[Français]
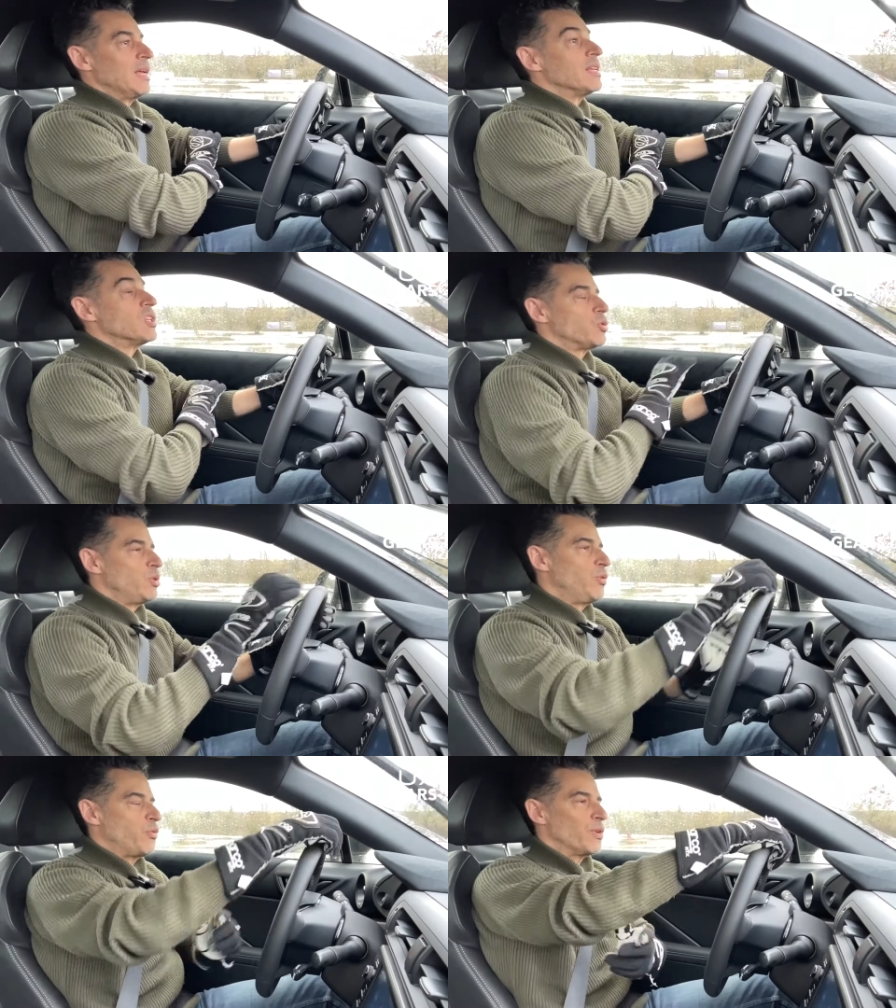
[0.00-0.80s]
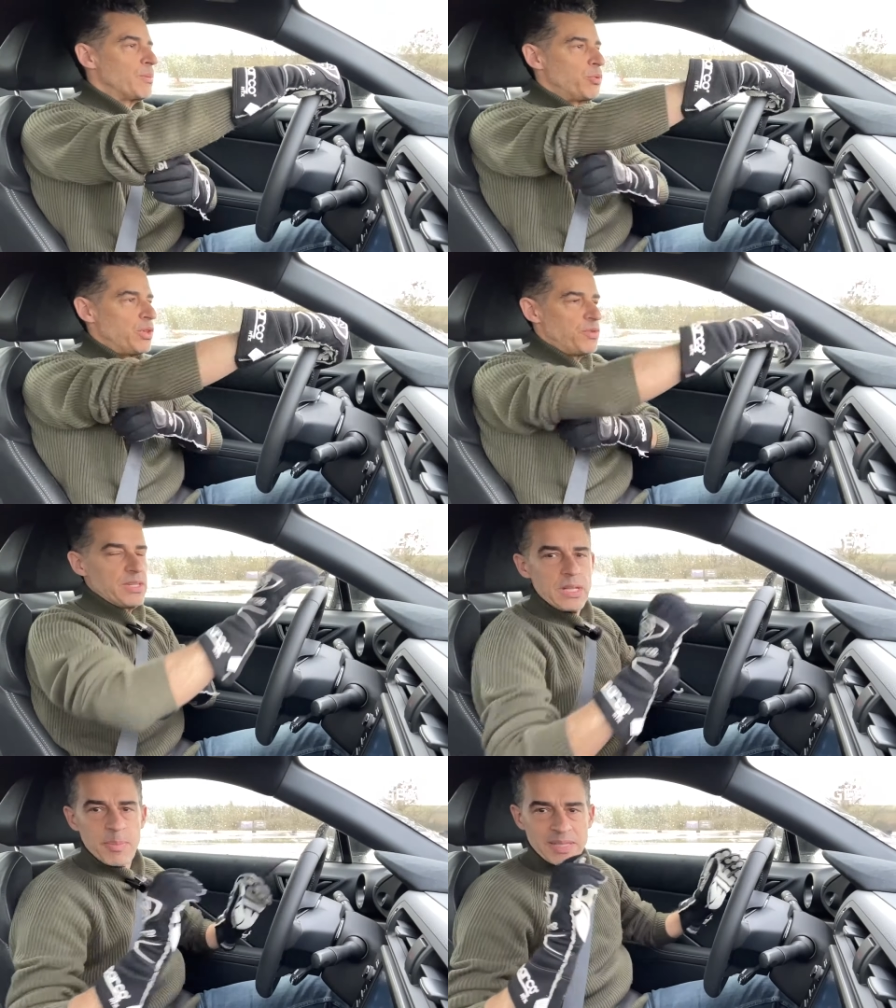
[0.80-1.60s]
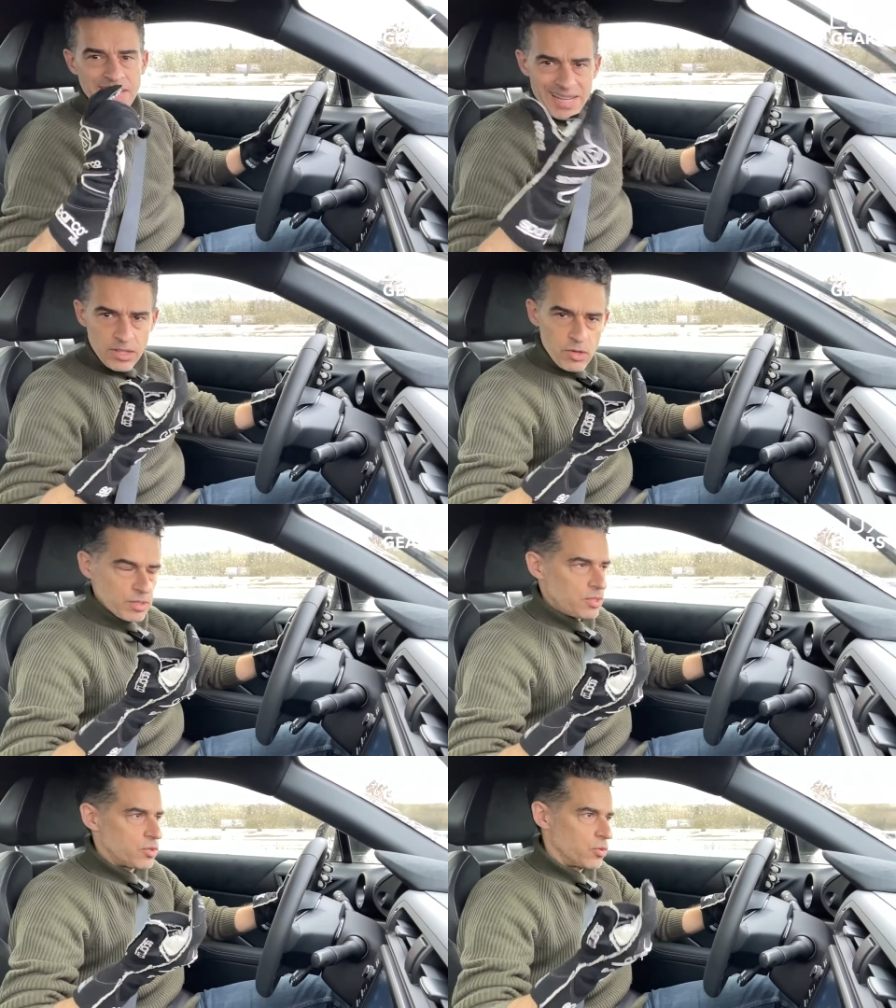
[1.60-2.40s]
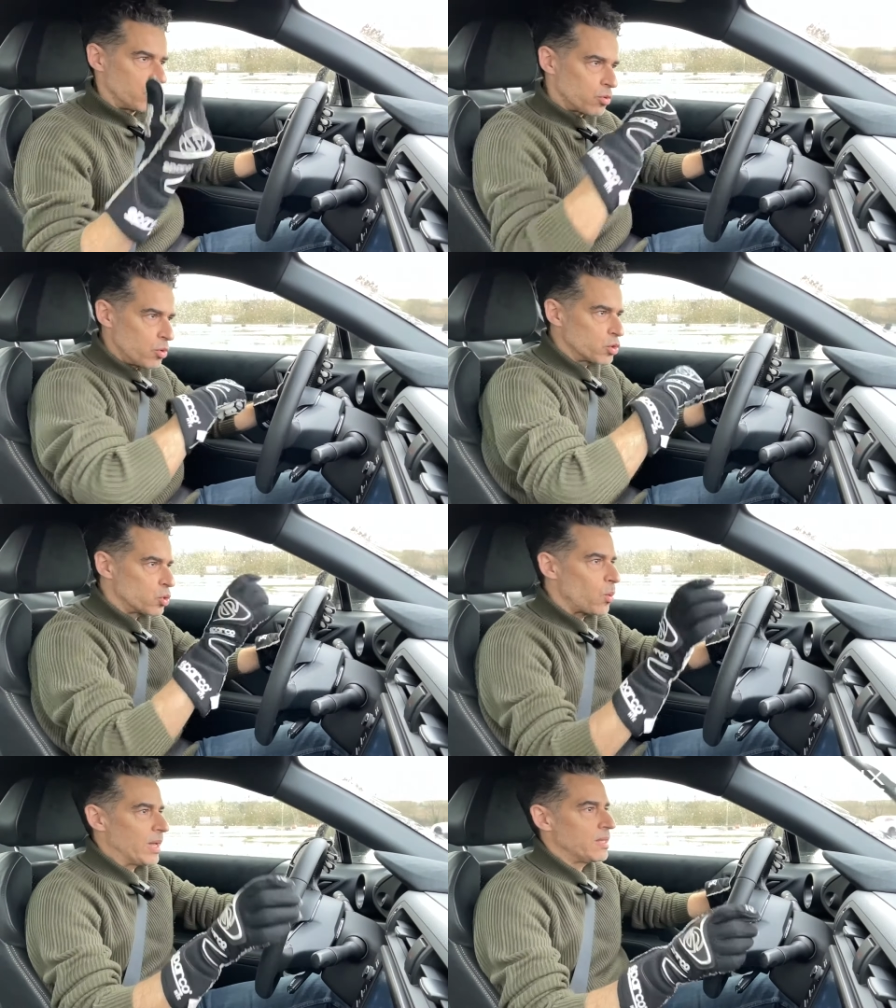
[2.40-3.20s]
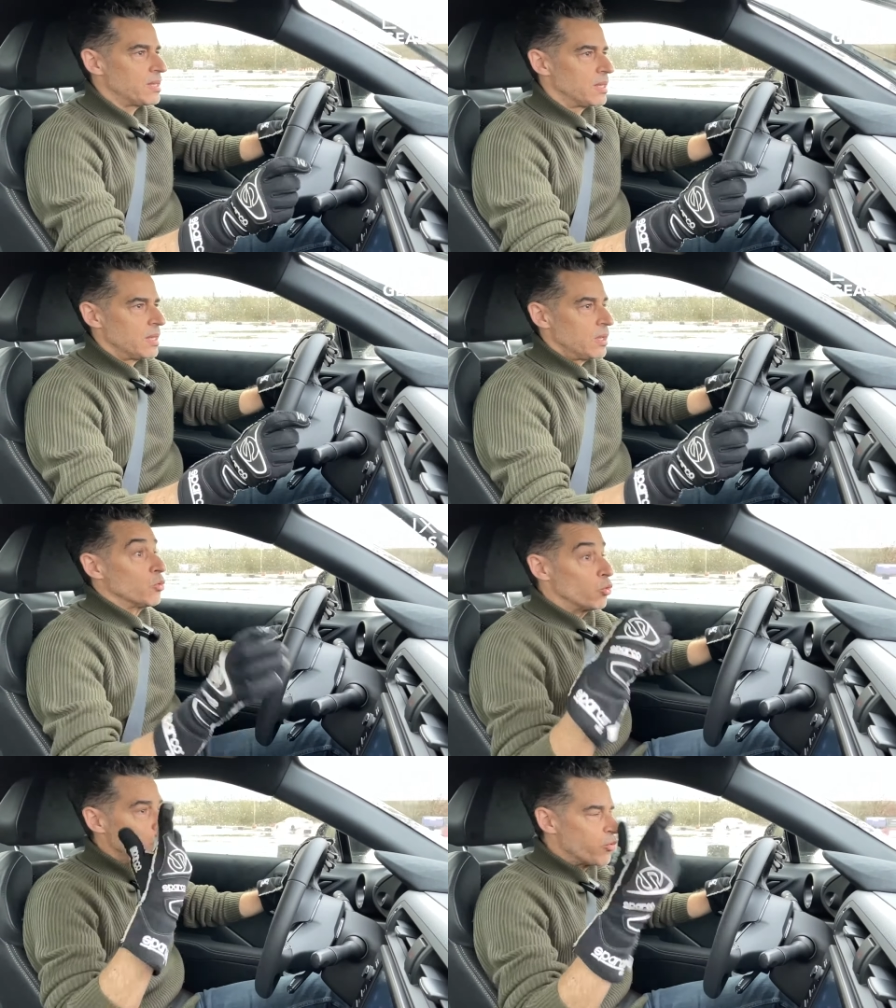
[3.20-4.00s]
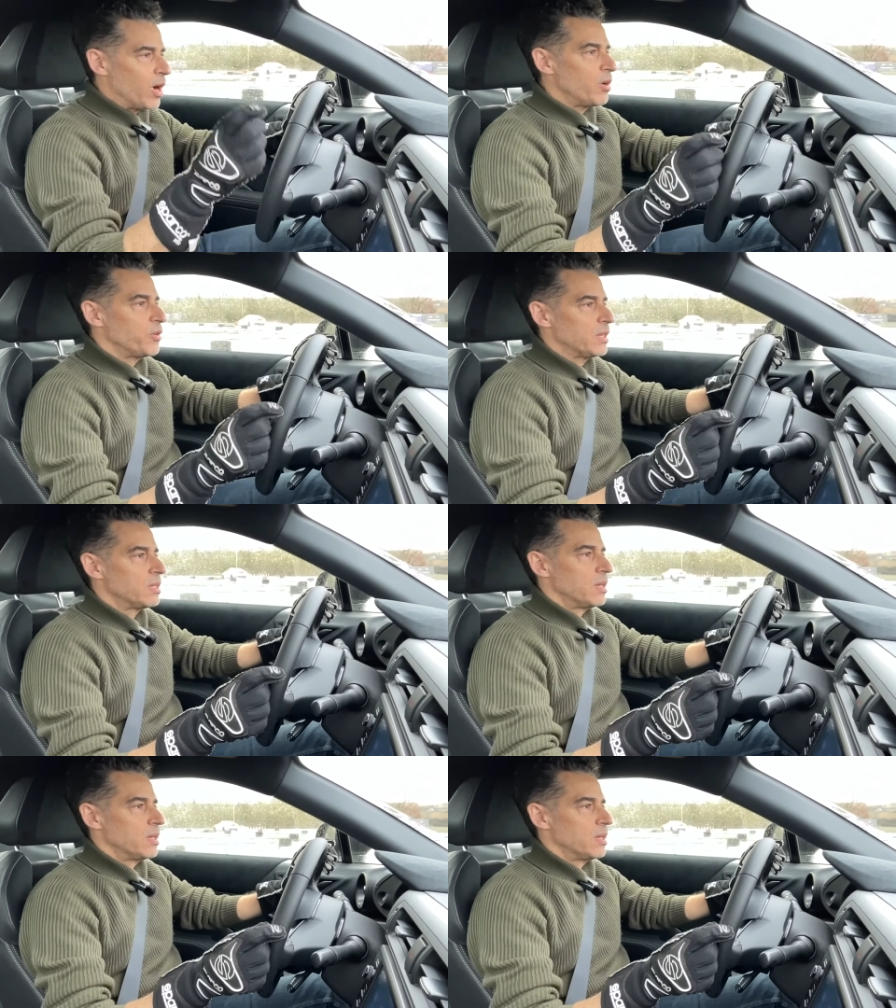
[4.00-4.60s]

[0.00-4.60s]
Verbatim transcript: C'est celui du fond qui est plus difficile parce qu'il y a la transition gauche-droite, deux fois en fait.